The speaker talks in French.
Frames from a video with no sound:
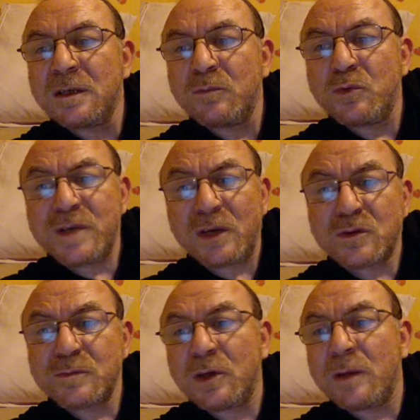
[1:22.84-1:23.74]
Plus
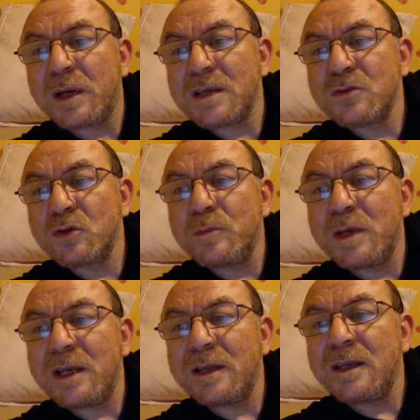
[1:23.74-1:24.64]
sérieusement, l'apparition de
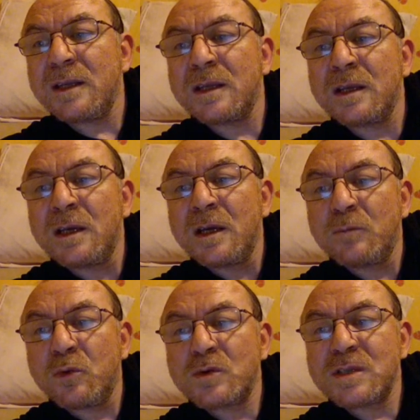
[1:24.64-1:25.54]
Ben Laden
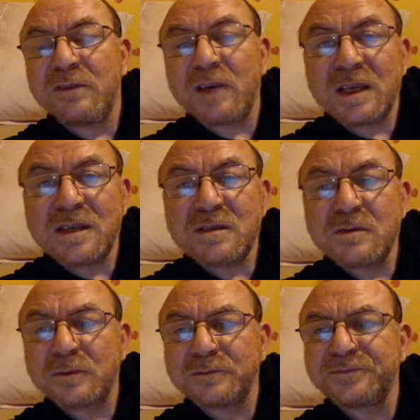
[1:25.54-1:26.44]
pose les vraies
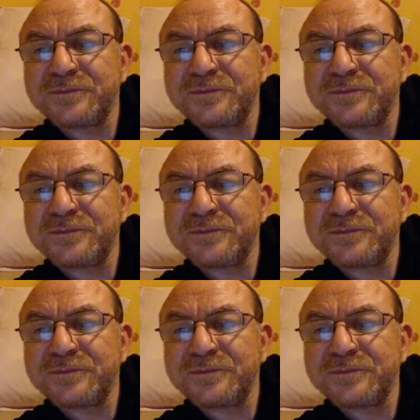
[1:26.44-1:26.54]
questions.